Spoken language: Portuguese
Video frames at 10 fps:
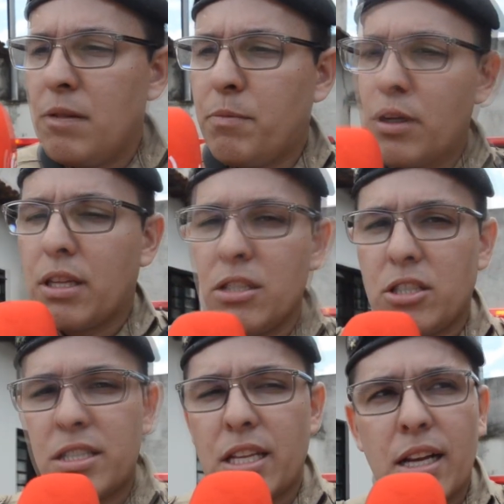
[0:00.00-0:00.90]

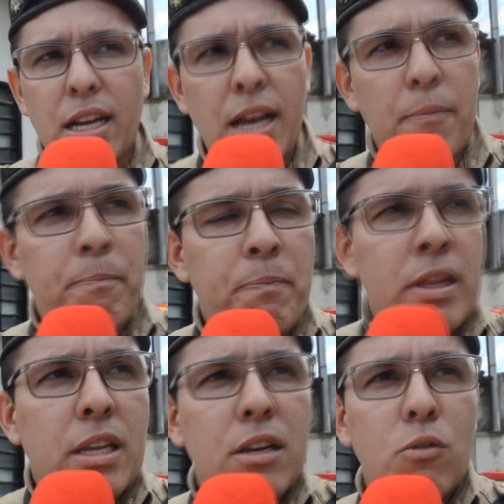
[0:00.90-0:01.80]
Importante destacar
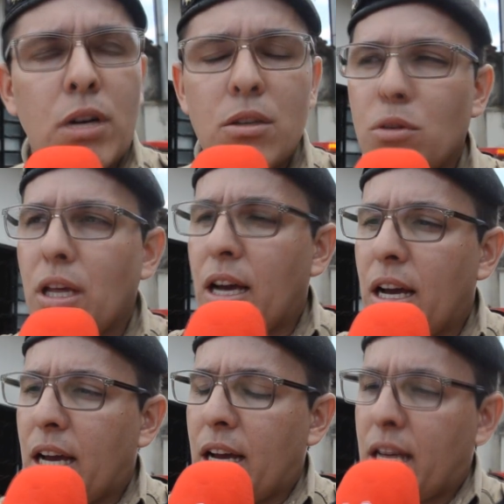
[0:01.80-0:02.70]
que quando
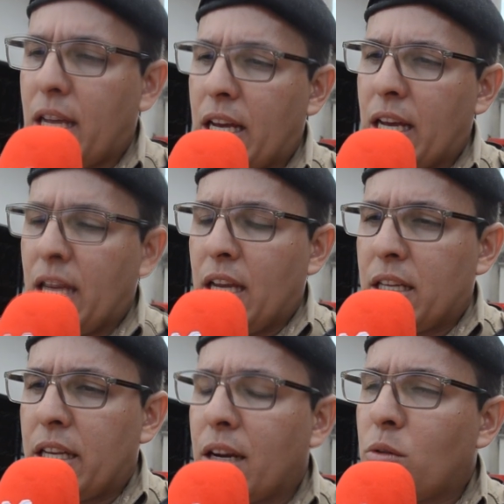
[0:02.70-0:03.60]
da,
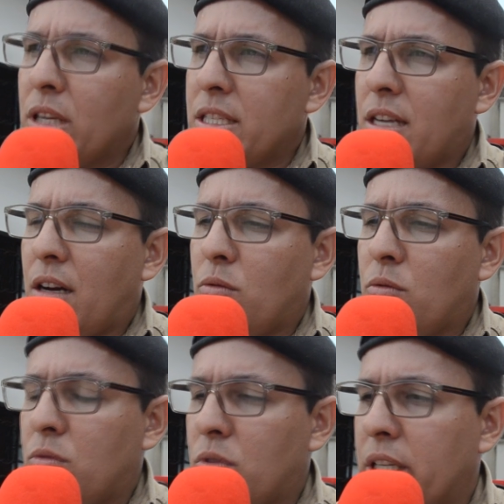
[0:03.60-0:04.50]
da colisão
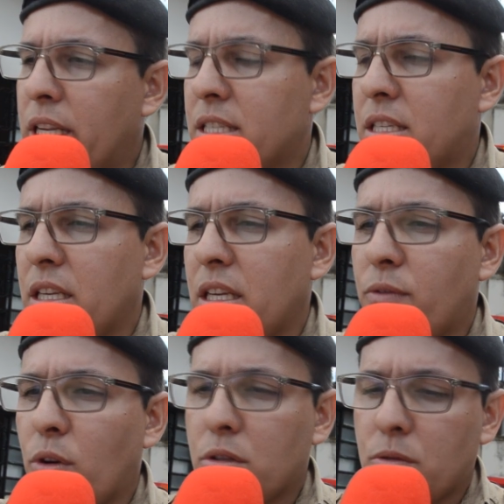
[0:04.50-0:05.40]
desse
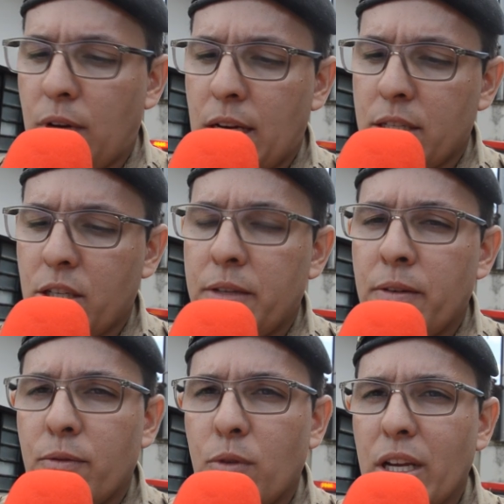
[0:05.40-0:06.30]
Volkswagen
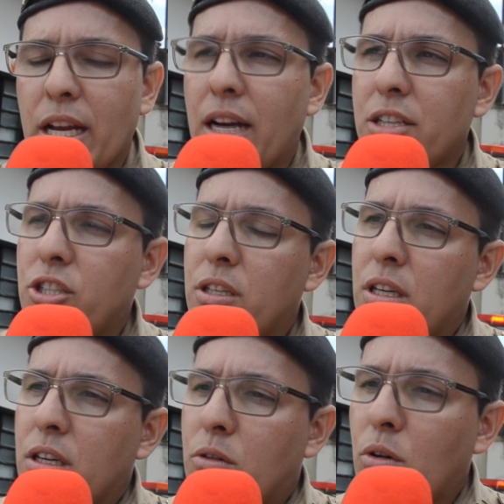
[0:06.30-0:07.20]
Voyage
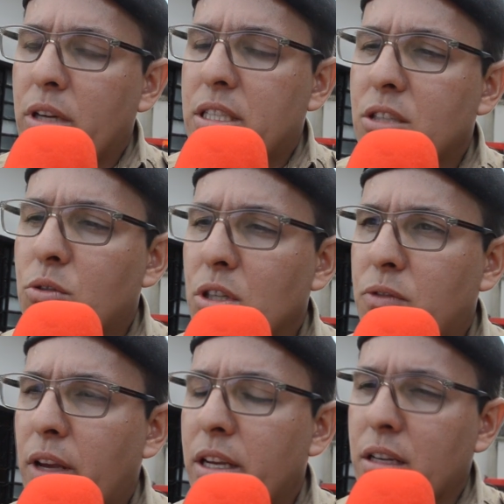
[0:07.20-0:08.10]
com esses
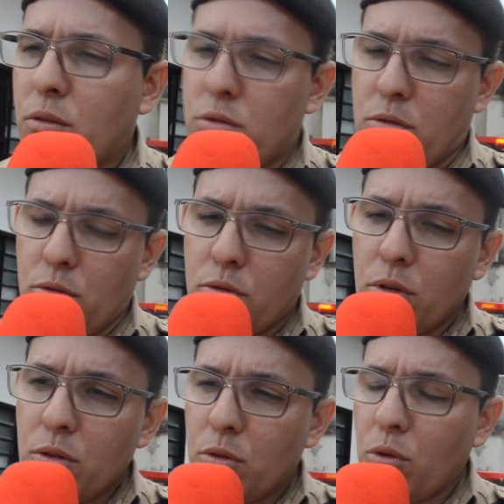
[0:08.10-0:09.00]
dois veículos, o
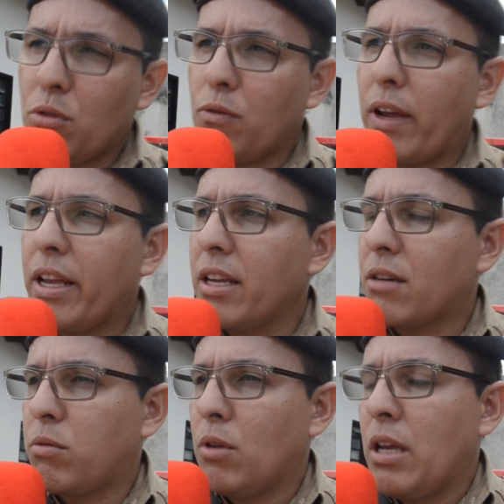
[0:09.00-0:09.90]
condutor do
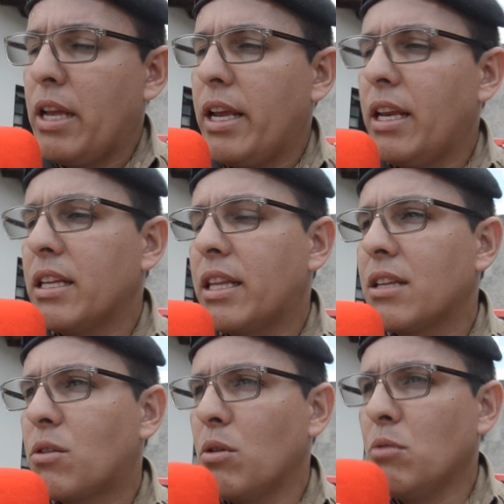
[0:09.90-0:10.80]
veículo, ele
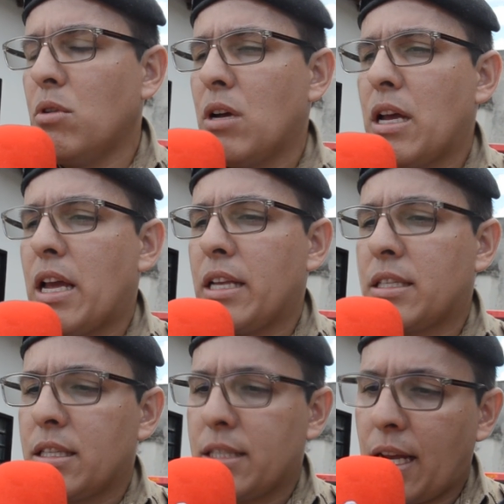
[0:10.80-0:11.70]
tentou eh,
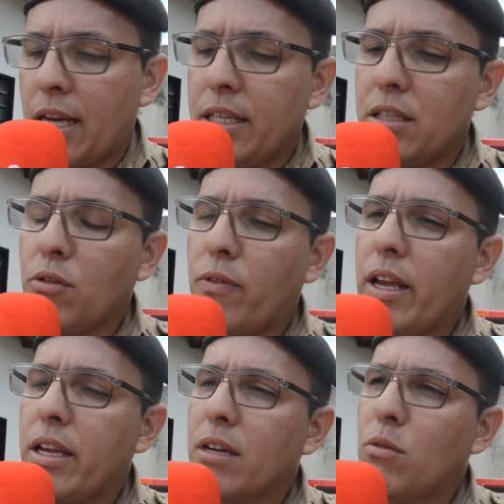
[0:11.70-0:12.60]
sair do
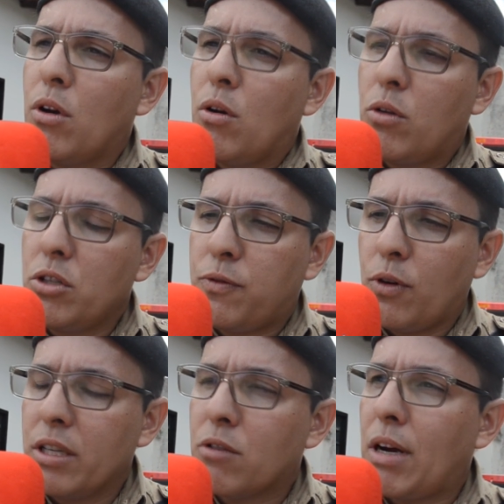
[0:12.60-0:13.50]
veículo onde
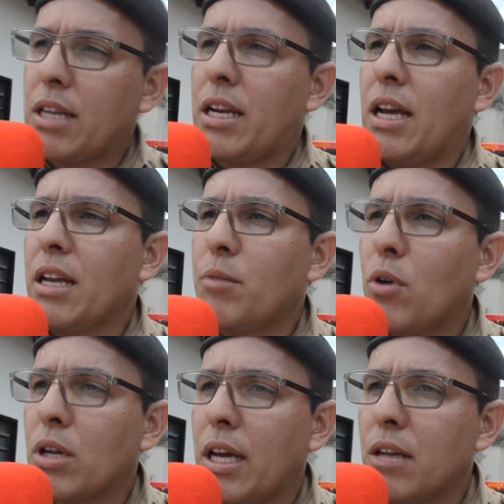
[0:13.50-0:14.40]
foi enquadrado,
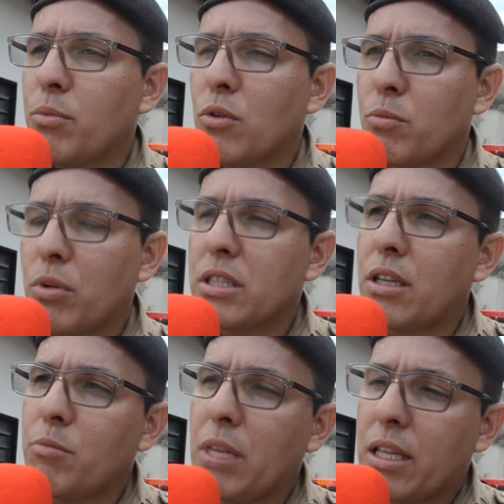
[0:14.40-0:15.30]
abordado por um
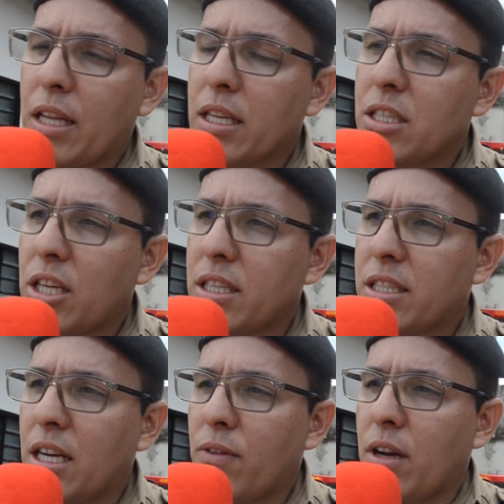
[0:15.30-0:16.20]
policial militar que já
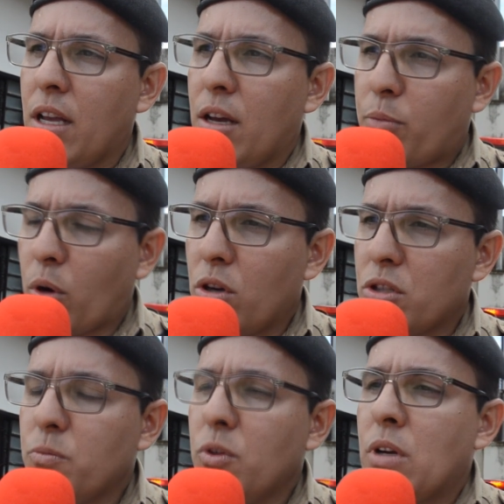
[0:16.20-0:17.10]
estava
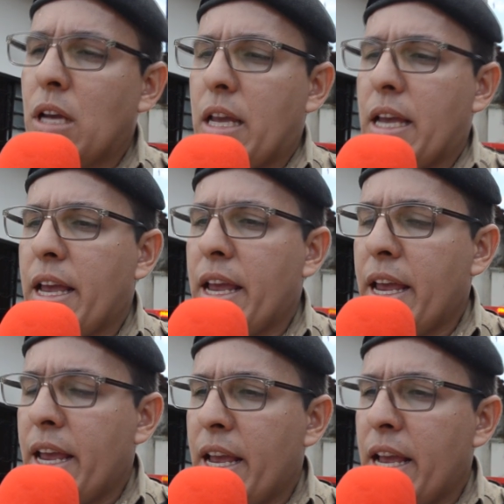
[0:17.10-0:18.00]
próximo,
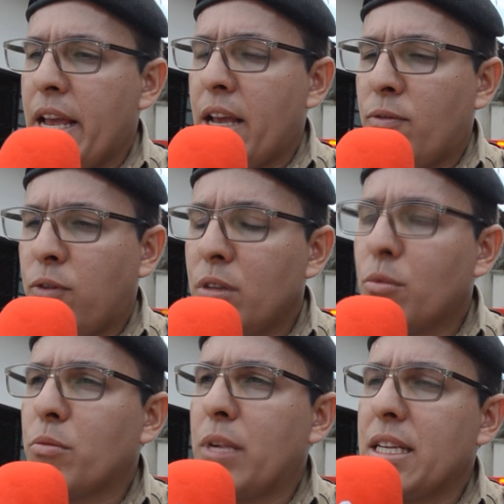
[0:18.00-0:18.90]
é, foi
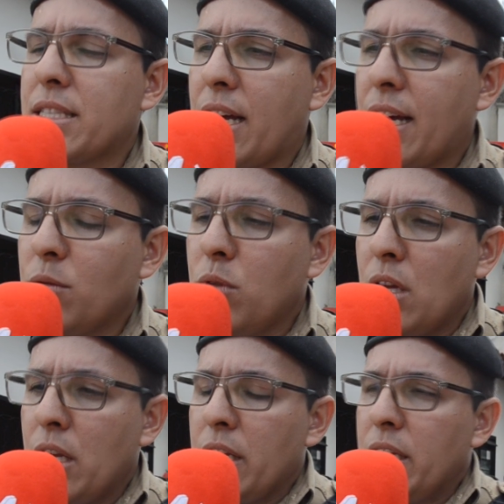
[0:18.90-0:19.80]
imobilizado
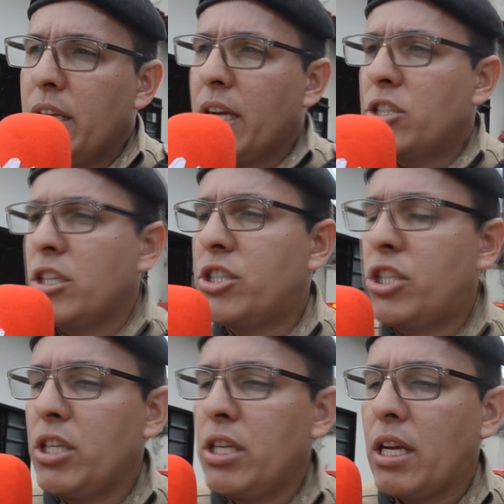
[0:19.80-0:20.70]
e a
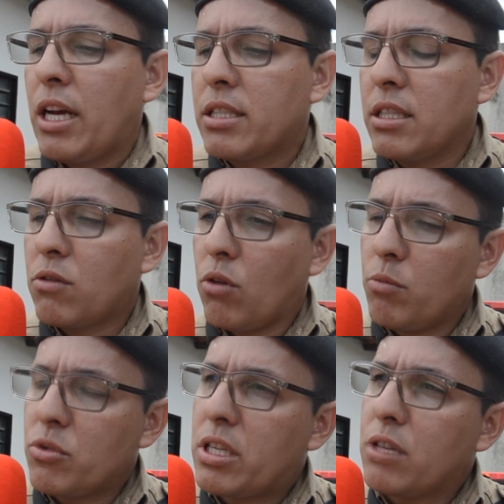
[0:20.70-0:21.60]
gente, assim
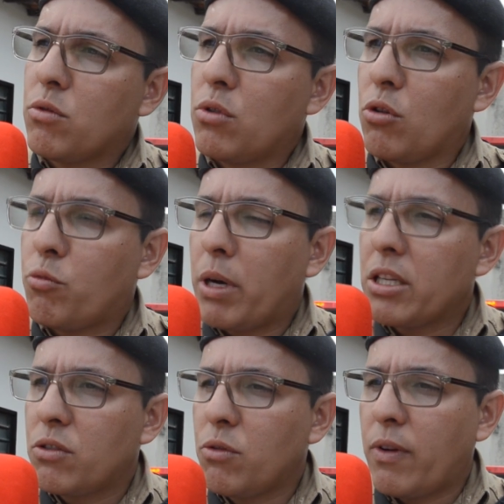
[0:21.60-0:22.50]
como o segundo
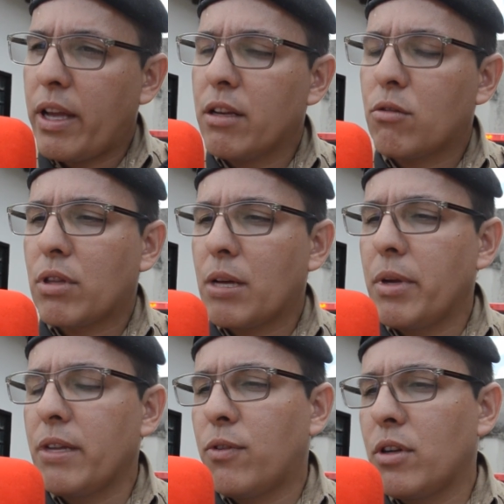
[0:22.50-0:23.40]
ocupante do veículo,
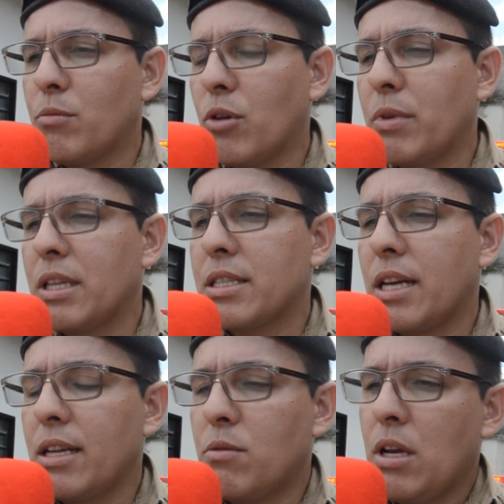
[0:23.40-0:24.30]
também foi
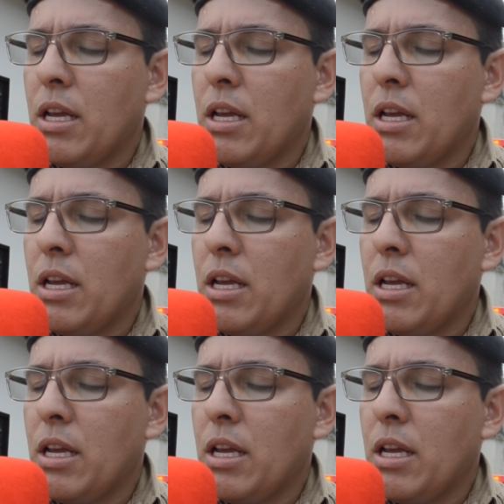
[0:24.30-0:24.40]
imobilizado.